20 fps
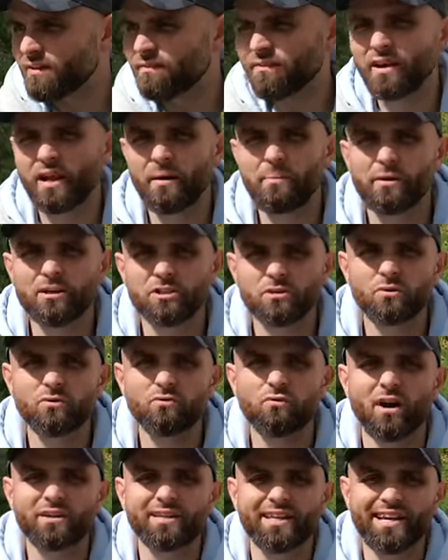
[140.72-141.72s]
avais l'impression de
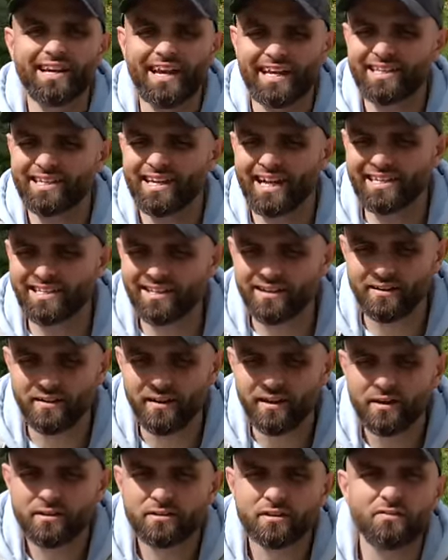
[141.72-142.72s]
voir des 4x4
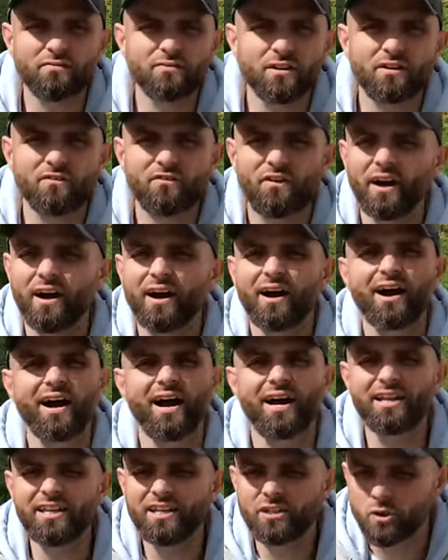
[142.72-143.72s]
qui venaient de faire un
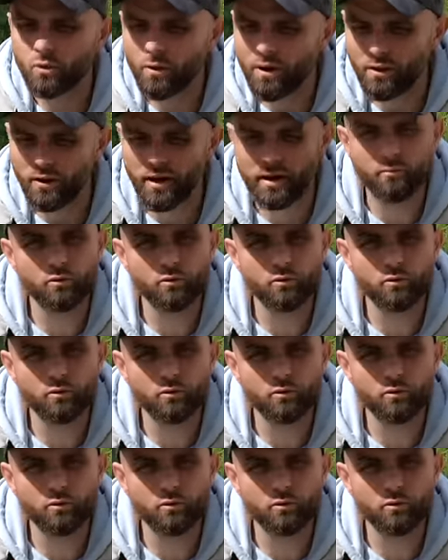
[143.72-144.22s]
rallye, tu vois, dans la